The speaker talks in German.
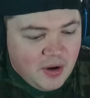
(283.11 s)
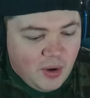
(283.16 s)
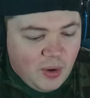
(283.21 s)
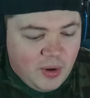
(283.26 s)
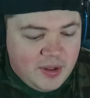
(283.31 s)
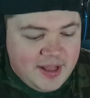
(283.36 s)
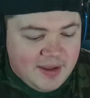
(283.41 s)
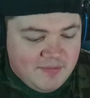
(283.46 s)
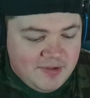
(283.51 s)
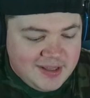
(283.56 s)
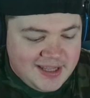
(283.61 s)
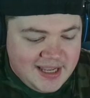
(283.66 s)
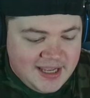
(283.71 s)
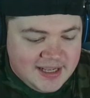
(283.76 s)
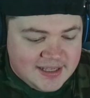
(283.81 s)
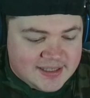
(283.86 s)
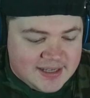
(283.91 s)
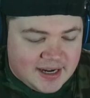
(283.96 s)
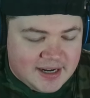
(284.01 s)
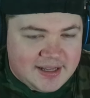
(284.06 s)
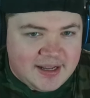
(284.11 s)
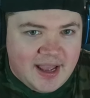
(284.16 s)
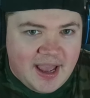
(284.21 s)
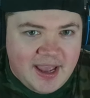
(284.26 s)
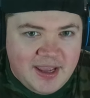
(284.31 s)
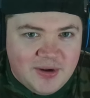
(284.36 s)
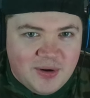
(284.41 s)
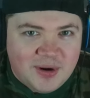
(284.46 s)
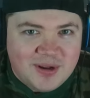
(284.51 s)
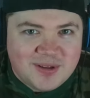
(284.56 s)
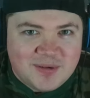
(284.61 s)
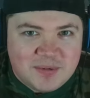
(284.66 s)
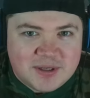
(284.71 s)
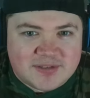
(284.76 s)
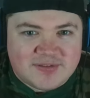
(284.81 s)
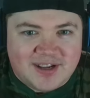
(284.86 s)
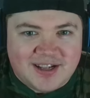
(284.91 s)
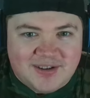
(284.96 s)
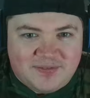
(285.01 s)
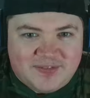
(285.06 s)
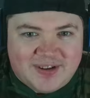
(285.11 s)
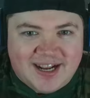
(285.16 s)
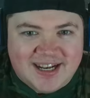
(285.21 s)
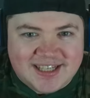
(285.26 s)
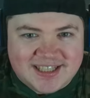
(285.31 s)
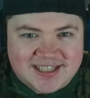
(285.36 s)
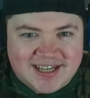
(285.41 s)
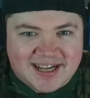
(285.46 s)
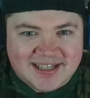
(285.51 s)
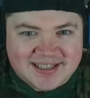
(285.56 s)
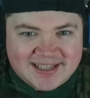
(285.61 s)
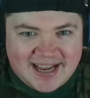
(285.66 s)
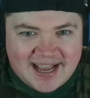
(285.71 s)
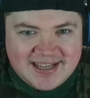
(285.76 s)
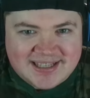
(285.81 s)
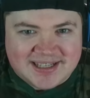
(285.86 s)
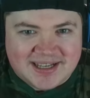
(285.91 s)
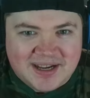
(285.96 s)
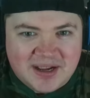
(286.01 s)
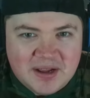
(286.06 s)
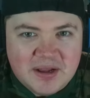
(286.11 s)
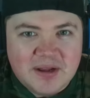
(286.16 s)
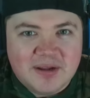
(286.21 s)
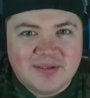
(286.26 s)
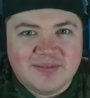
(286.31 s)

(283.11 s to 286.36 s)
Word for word: Und dann wird ihm gesagt, hey Junge, du bist bei der falschen Adresse.